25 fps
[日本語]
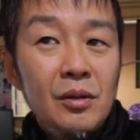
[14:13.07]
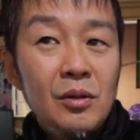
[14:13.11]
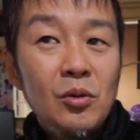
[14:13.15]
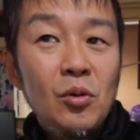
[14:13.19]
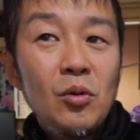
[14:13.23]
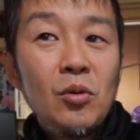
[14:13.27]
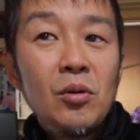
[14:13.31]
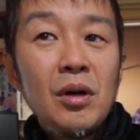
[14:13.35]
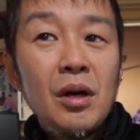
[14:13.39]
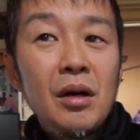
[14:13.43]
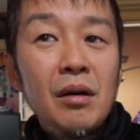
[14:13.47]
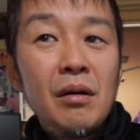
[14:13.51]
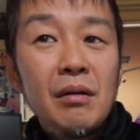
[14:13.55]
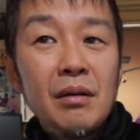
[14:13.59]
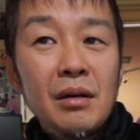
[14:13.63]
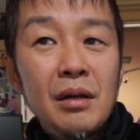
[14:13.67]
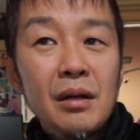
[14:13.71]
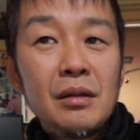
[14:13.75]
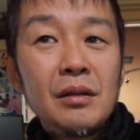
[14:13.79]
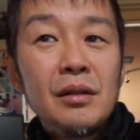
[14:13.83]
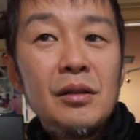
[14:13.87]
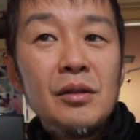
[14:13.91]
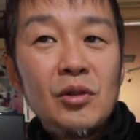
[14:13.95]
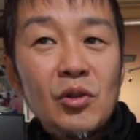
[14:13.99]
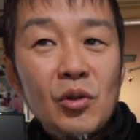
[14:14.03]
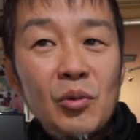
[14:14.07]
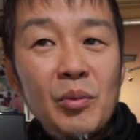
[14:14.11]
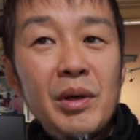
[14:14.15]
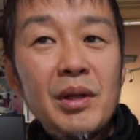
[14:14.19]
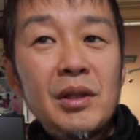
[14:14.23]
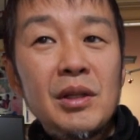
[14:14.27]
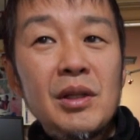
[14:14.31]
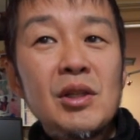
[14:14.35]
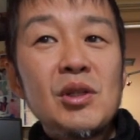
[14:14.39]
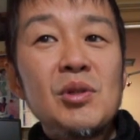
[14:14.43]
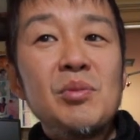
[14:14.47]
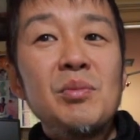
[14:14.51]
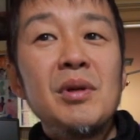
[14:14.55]
動画は勝手に止
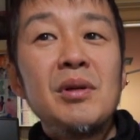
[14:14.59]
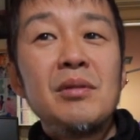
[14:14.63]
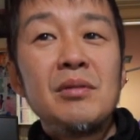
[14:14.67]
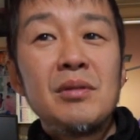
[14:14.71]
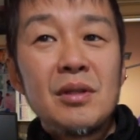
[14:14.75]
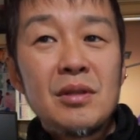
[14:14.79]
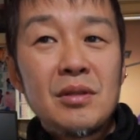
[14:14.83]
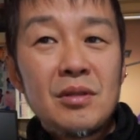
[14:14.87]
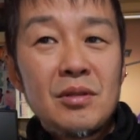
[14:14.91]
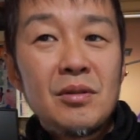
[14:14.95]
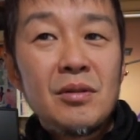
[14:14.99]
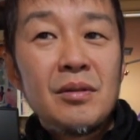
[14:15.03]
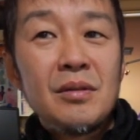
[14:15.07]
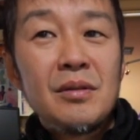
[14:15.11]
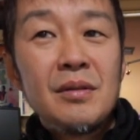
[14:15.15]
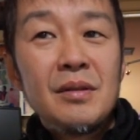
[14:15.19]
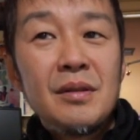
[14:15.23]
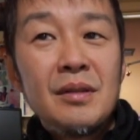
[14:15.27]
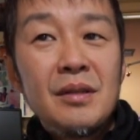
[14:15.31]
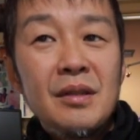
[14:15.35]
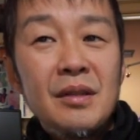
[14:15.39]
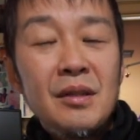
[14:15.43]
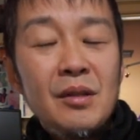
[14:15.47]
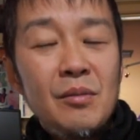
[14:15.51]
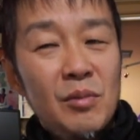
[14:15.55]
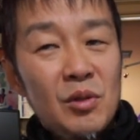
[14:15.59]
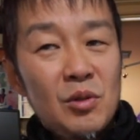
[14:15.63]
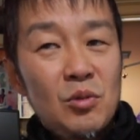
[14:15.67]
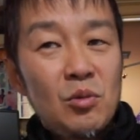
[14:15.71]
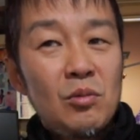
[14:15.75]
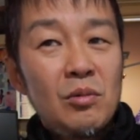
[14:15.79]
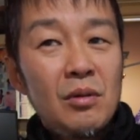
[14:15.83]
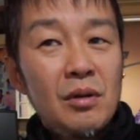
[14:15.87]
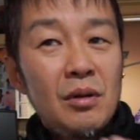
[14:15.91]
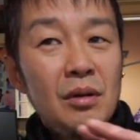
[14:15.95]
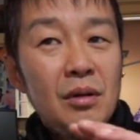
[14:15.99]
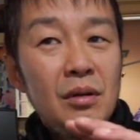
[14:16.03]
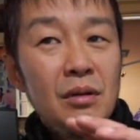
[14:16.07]
まってしまうんですよ、まあ、そ
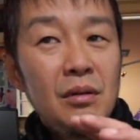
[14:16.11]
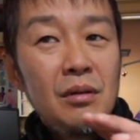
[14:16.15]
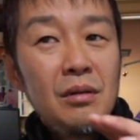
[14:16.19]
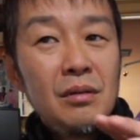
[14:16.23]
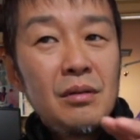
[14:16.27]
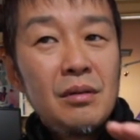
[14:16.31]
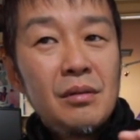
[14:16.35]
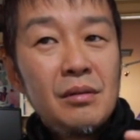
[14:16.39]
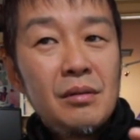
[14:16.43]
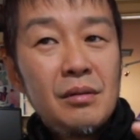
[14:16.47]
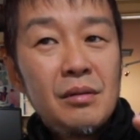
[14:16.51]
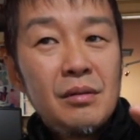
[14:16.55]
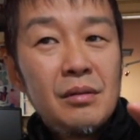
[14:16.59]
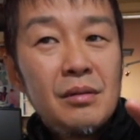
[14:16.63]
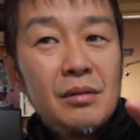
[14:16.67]
こから